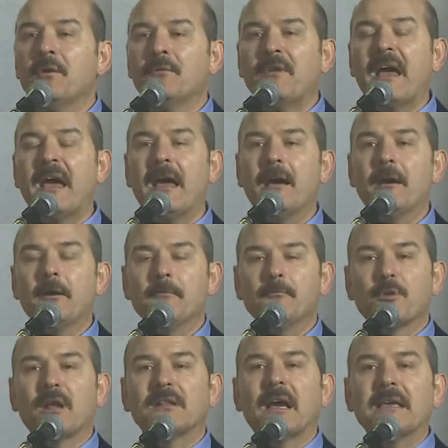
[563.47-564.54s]
ve
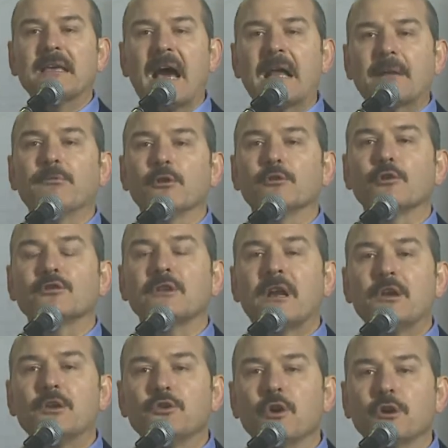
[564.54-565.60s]
burada yer buldukları,
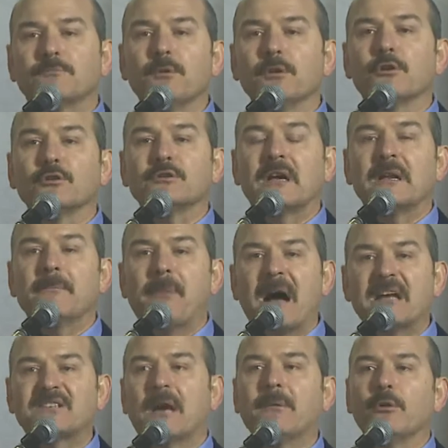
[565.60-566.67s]
yurt buldukları,
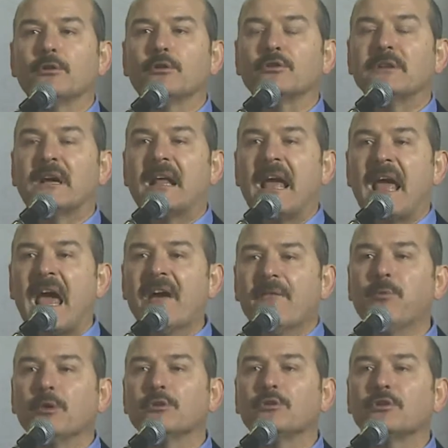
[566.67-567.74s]
bahçe buldukları,
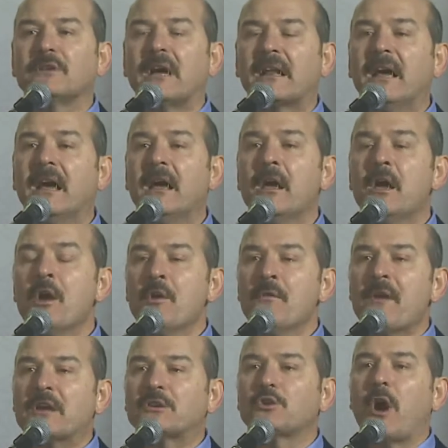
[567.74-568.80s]
ev buldukları
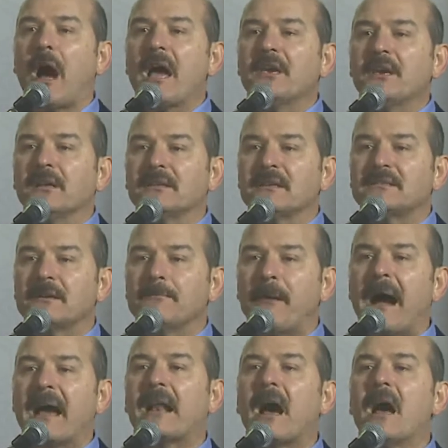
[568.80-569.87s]
ve şu ay yıldızlı
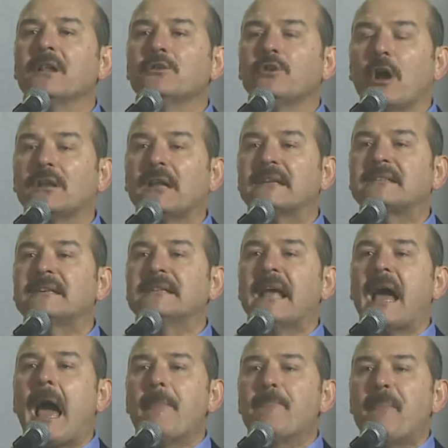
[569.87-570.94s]
bayrağın gölgesinde
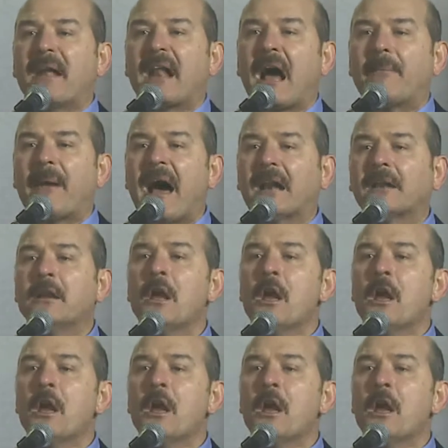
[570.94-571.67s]
hep beraber